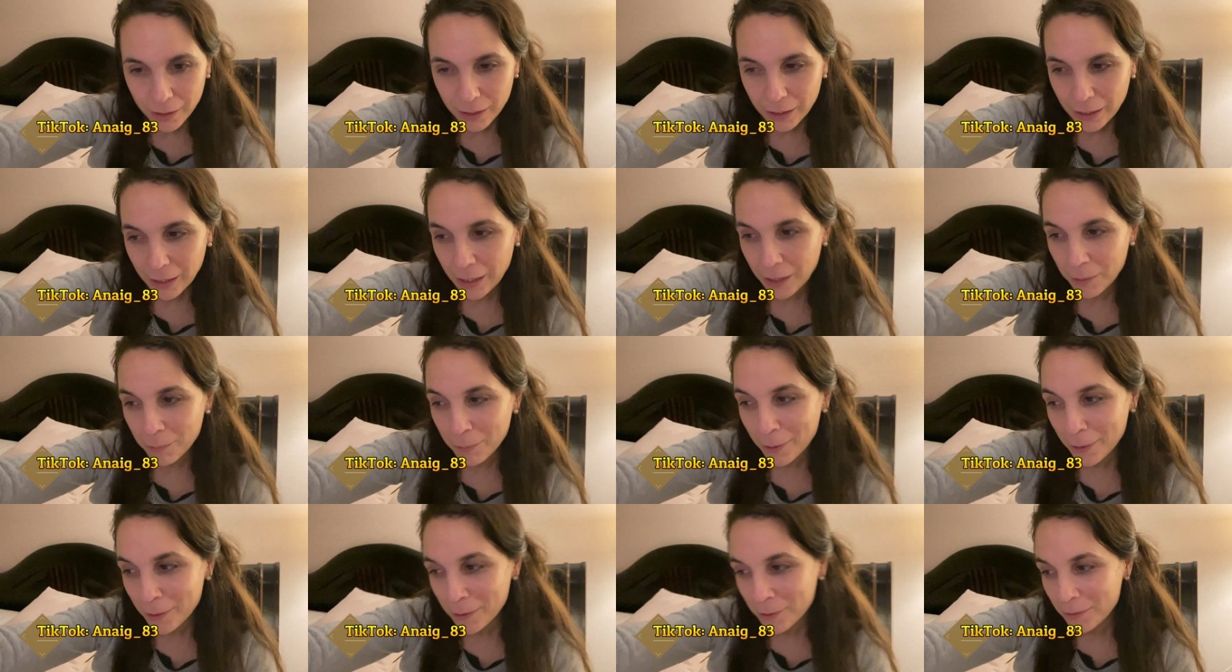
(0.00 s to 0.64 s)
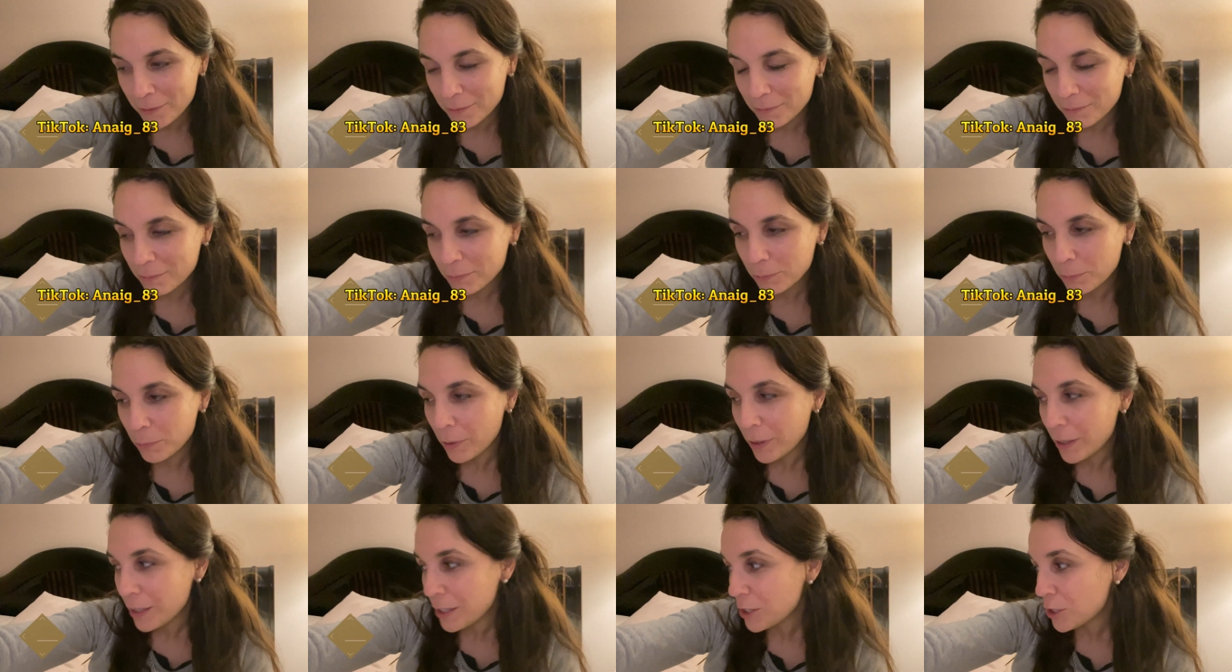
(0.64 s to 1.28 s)
Y bueno,
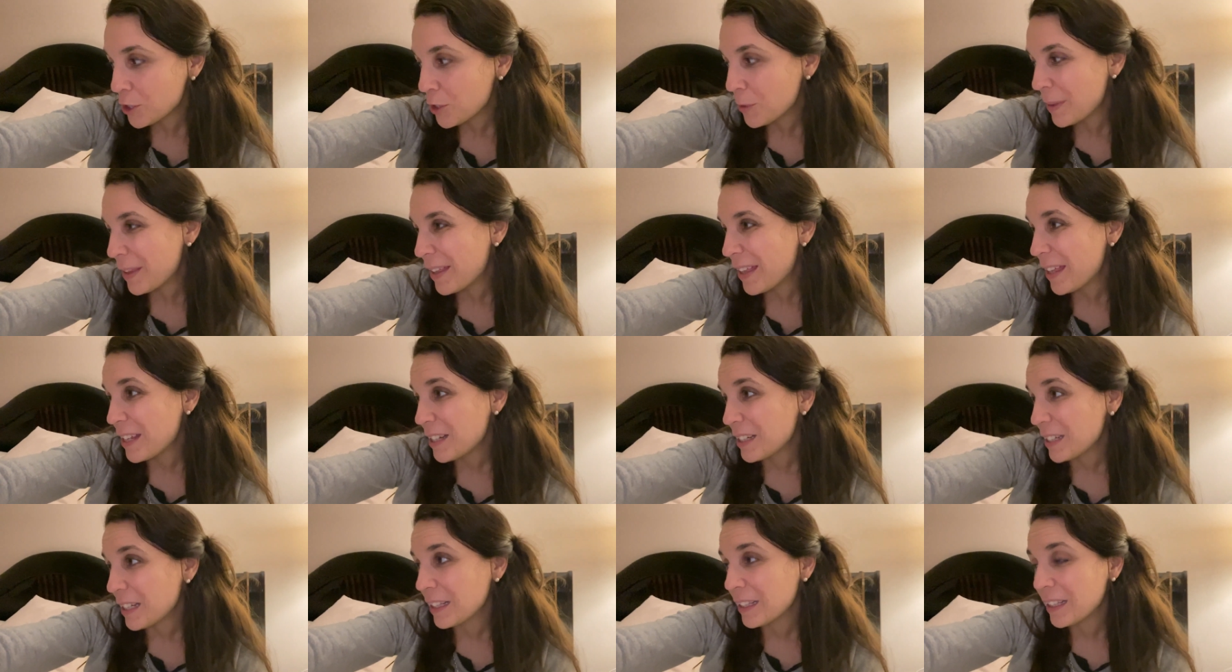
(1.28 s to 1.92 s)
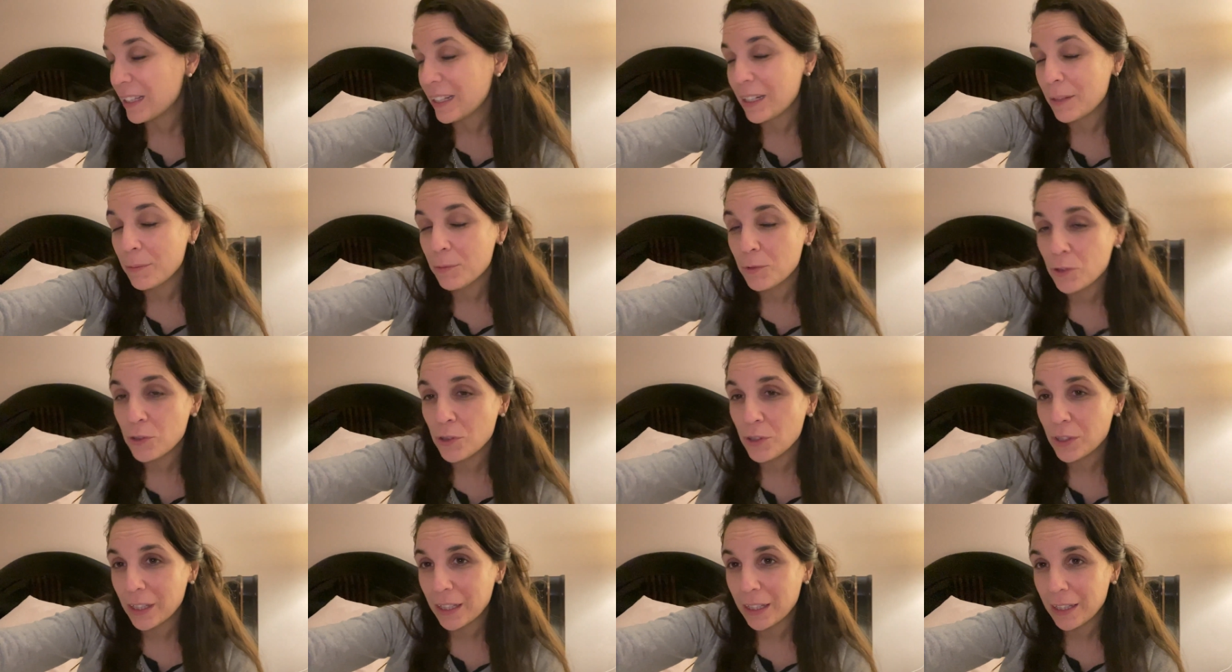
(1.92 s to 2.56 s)
pues novedades que
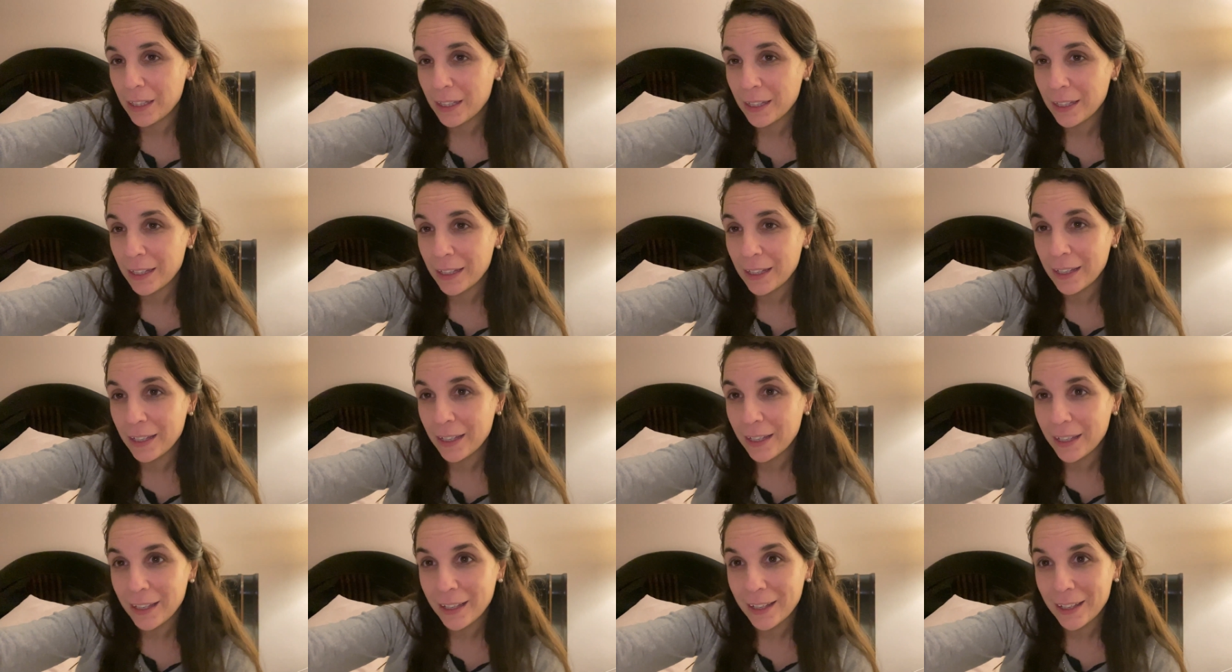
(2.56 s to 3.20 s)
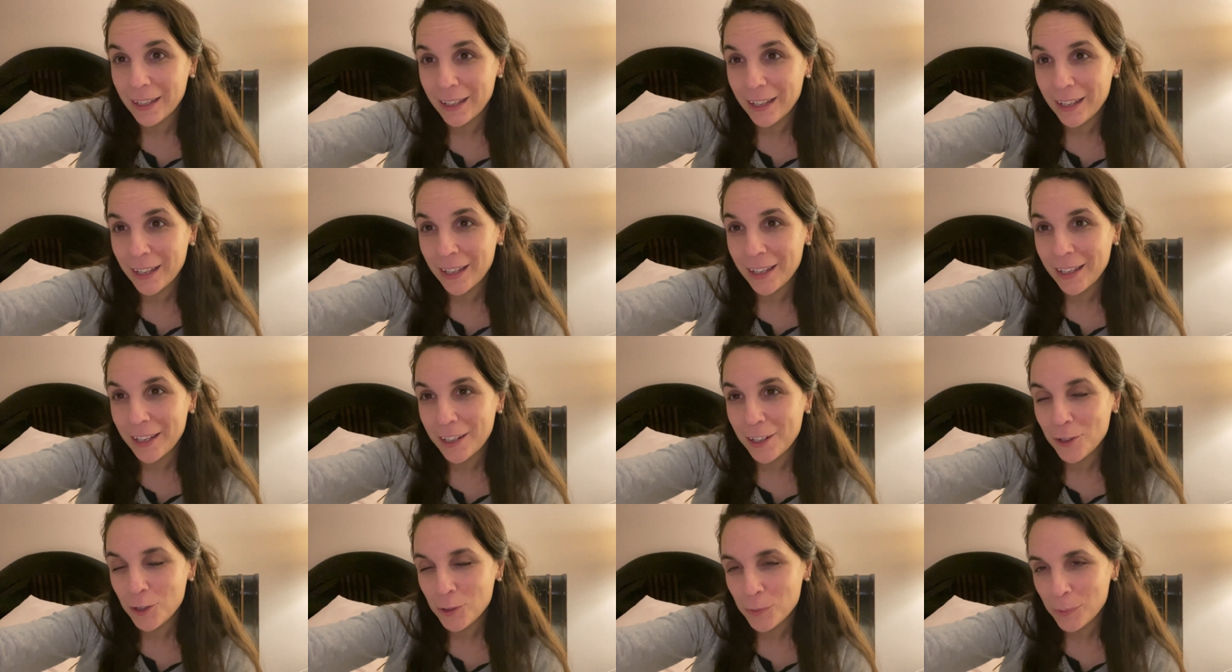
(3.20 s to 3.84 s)
tenemos, que
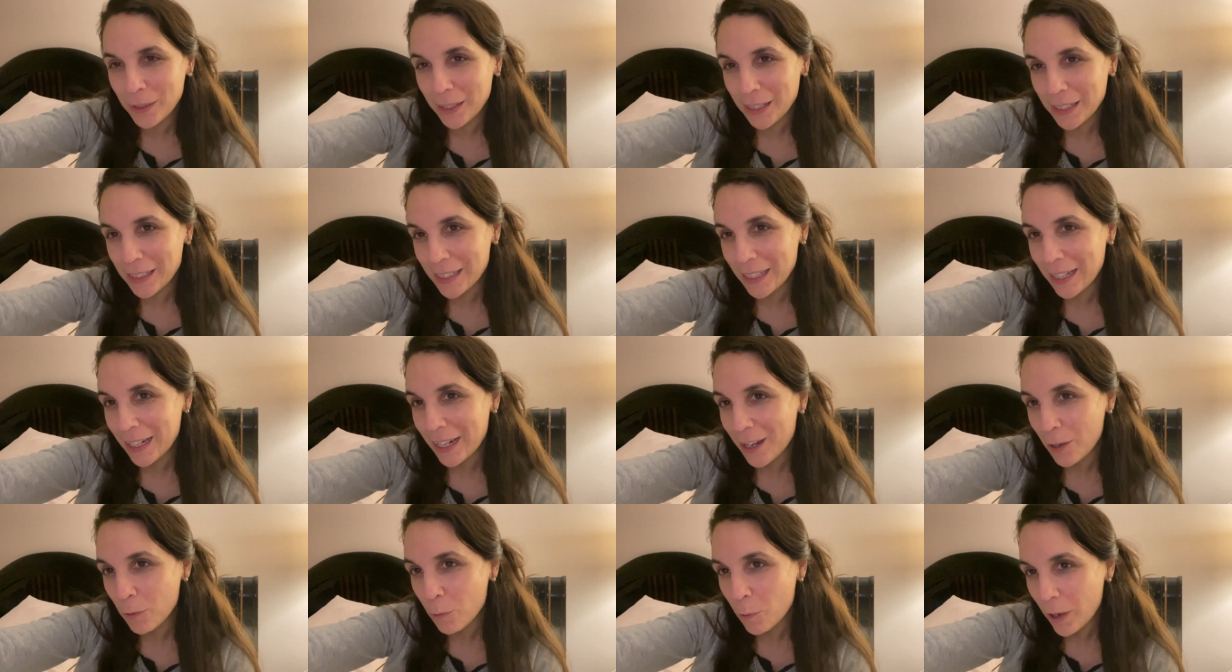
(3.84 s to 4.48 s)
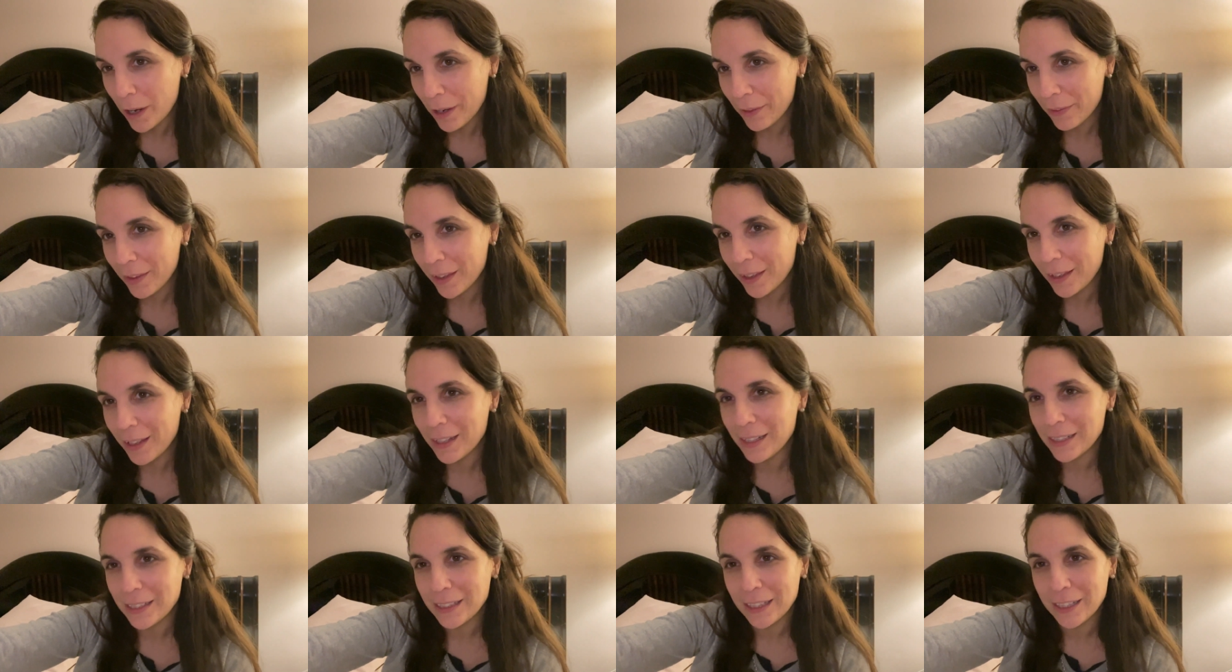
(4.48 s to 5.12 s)
eh, los peques de la
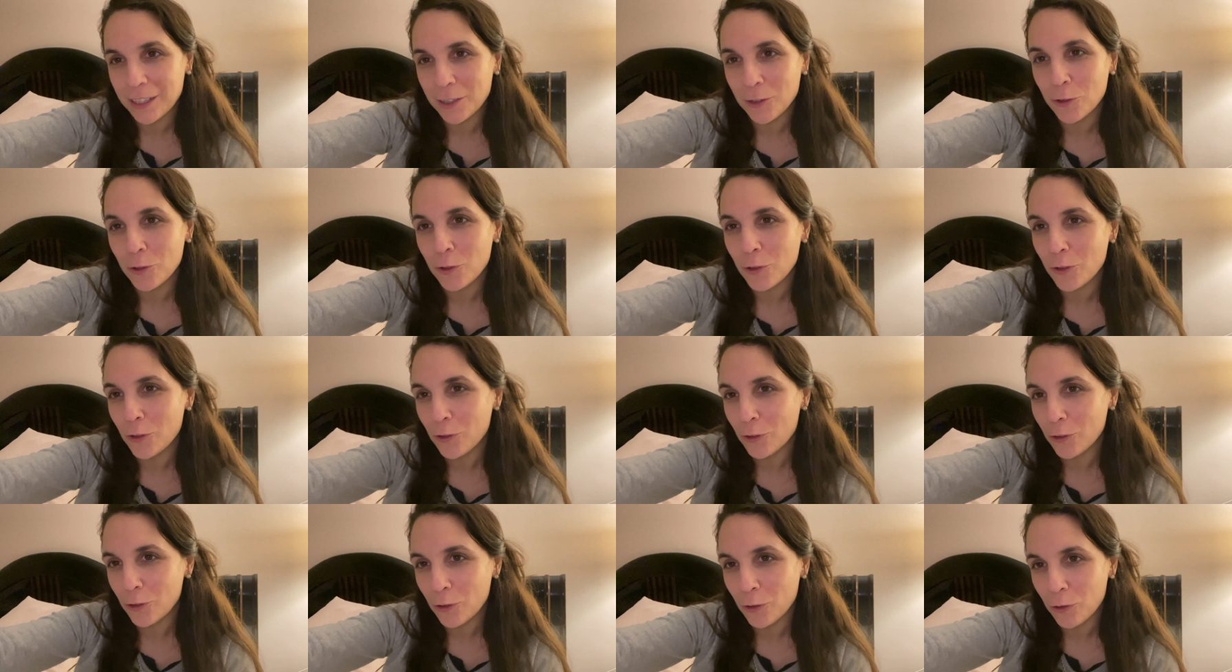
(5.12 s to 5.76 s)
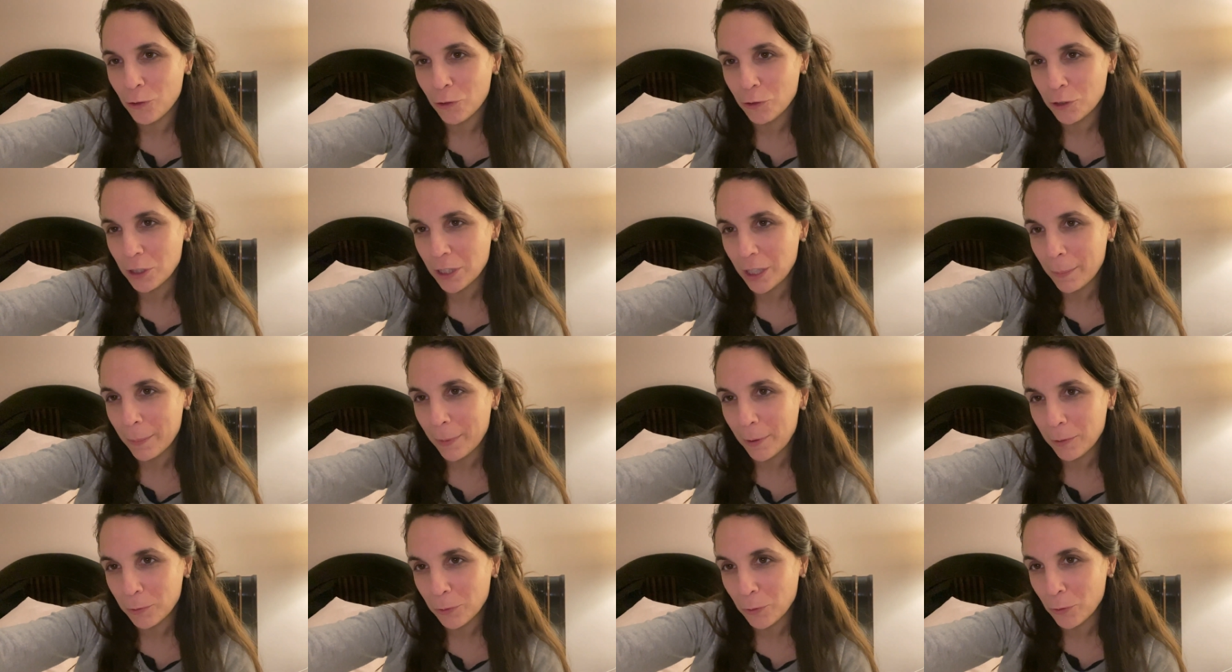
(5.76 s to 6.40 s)
guarde están con, con
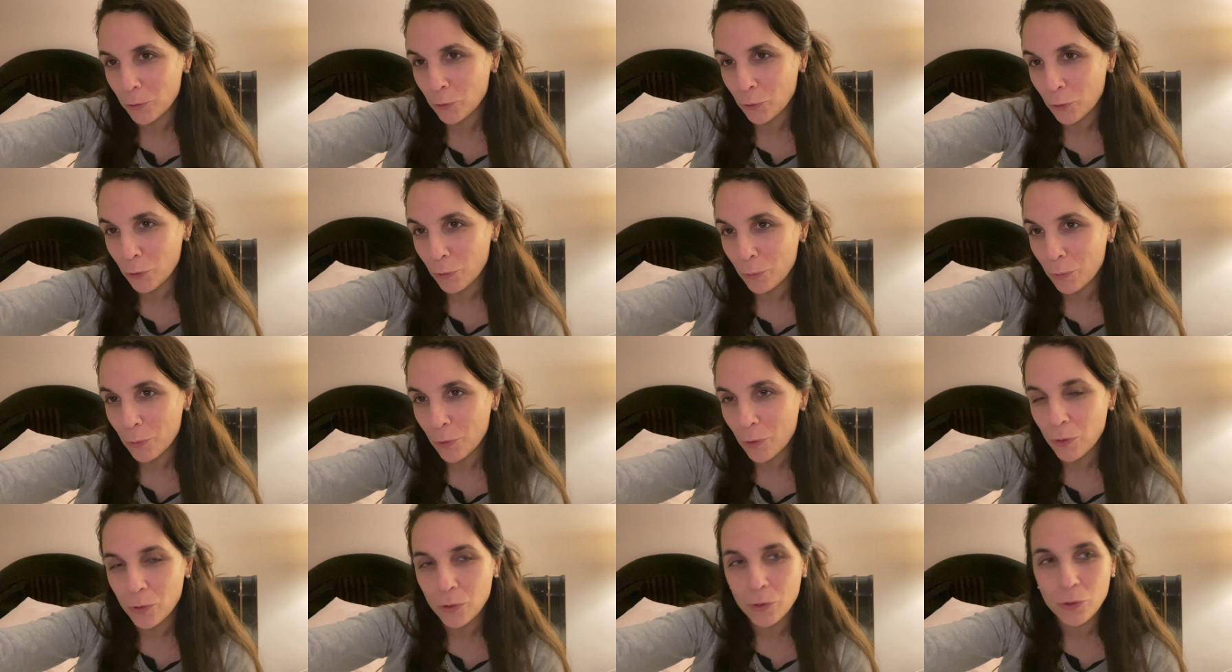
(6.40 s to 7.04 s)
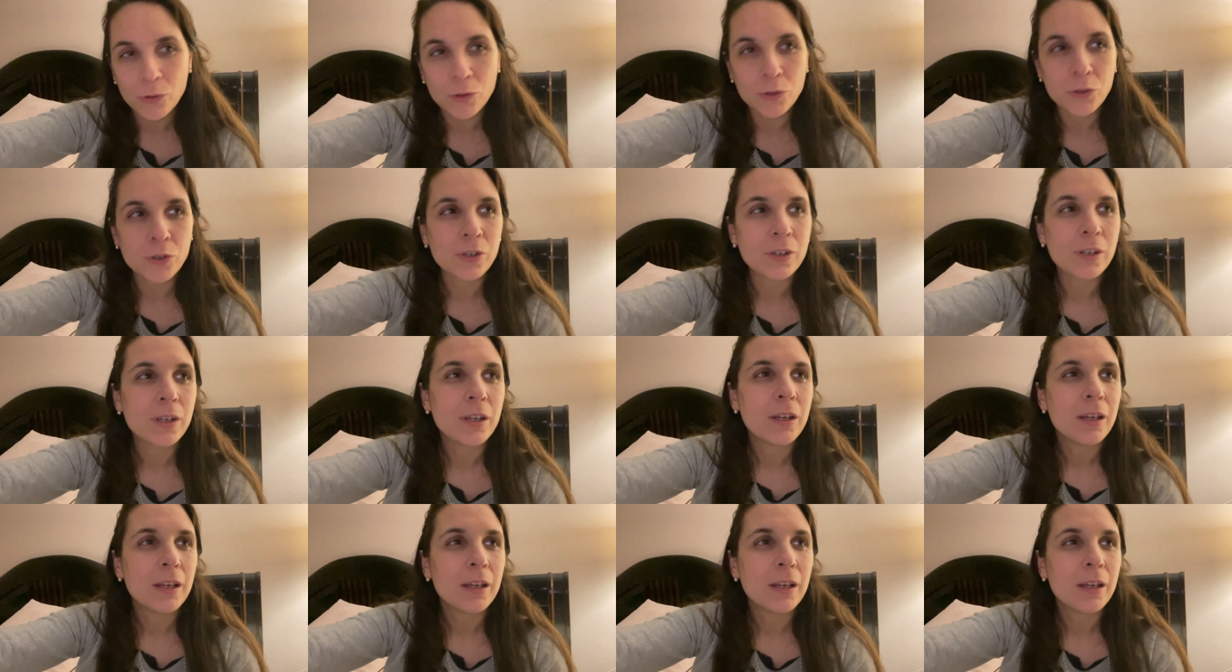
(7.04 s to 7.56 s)
constipados, todos con mocos,